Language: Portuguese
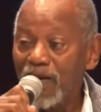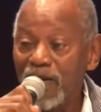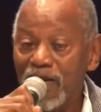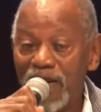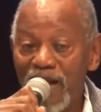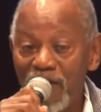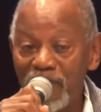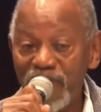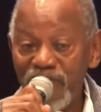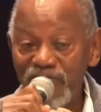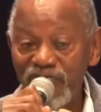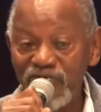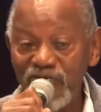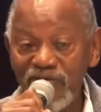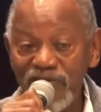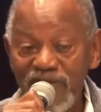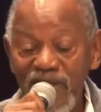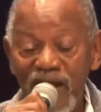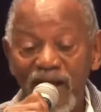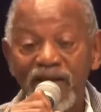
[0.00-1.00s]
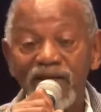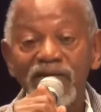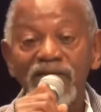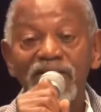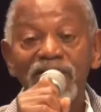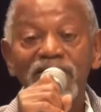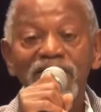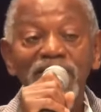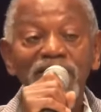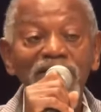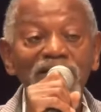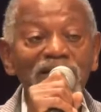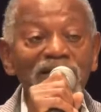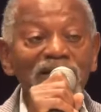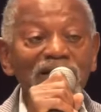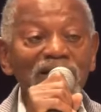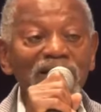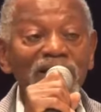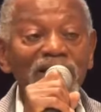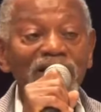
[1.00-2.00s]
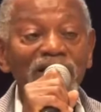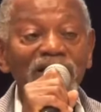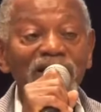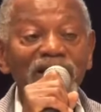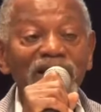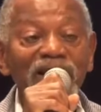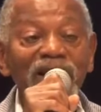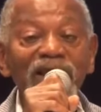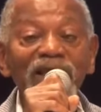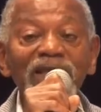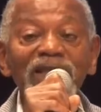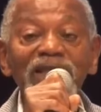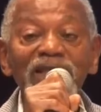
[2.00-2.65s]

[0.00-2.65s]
E na medida em